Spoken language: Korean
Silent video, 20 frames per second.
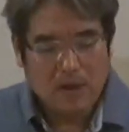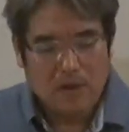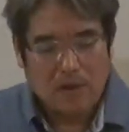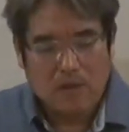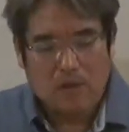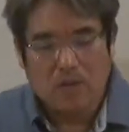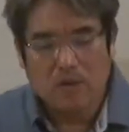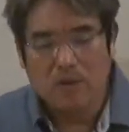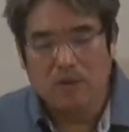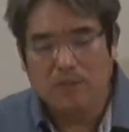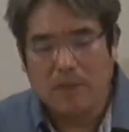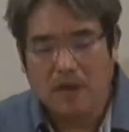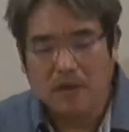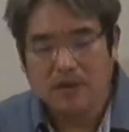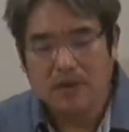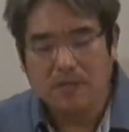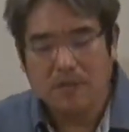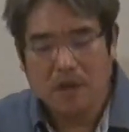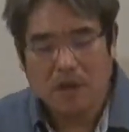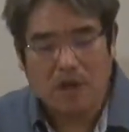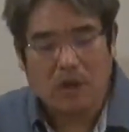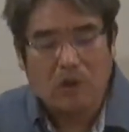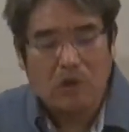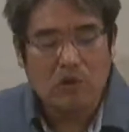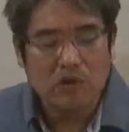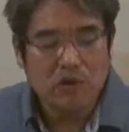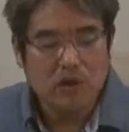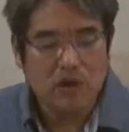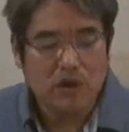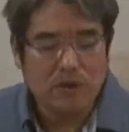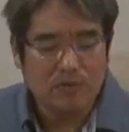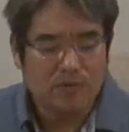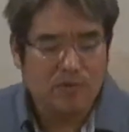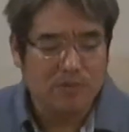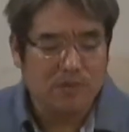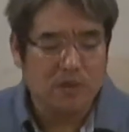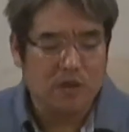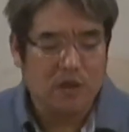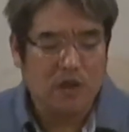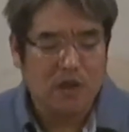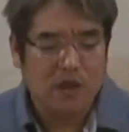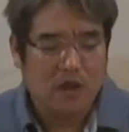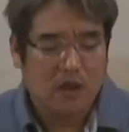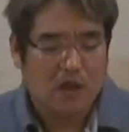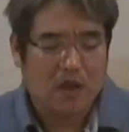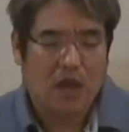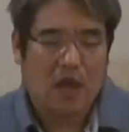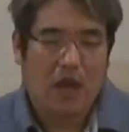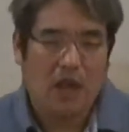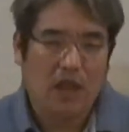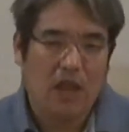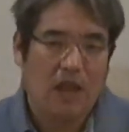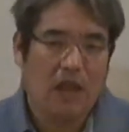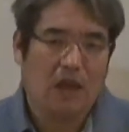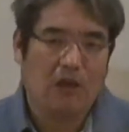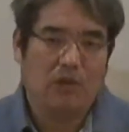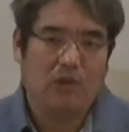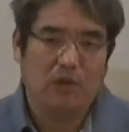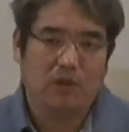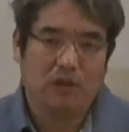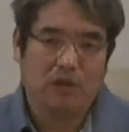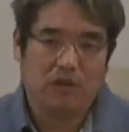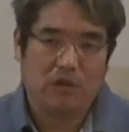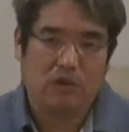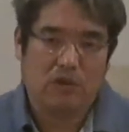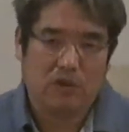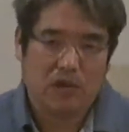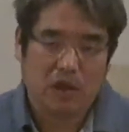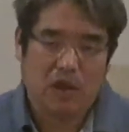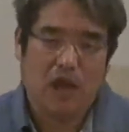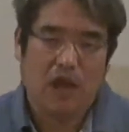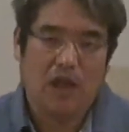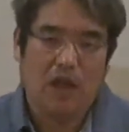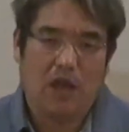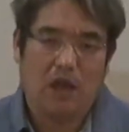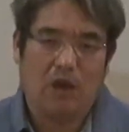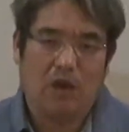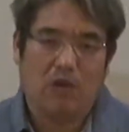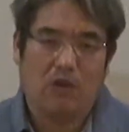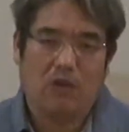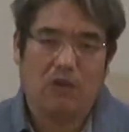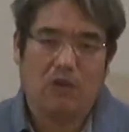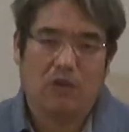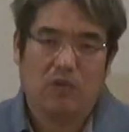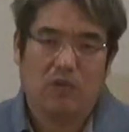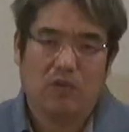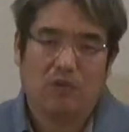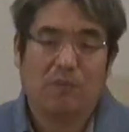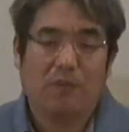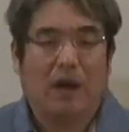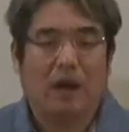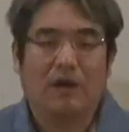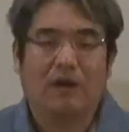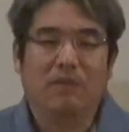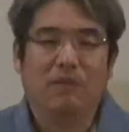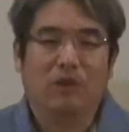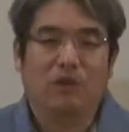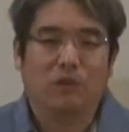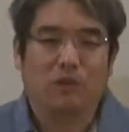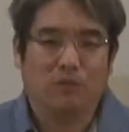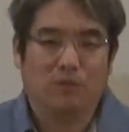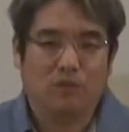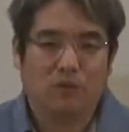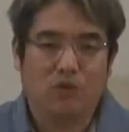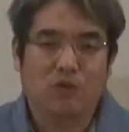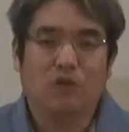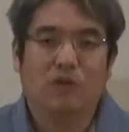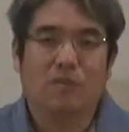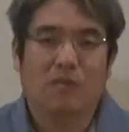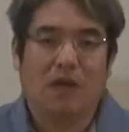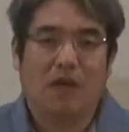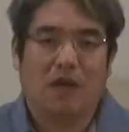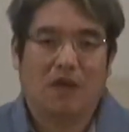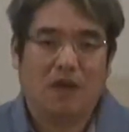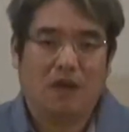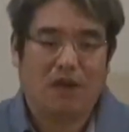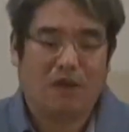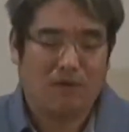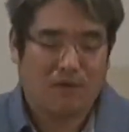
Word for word: 오늘 말씀의 결론적인 부분이 계대결론이죠. 계대결론. 좀 발음이 좀 조심해야 돼요.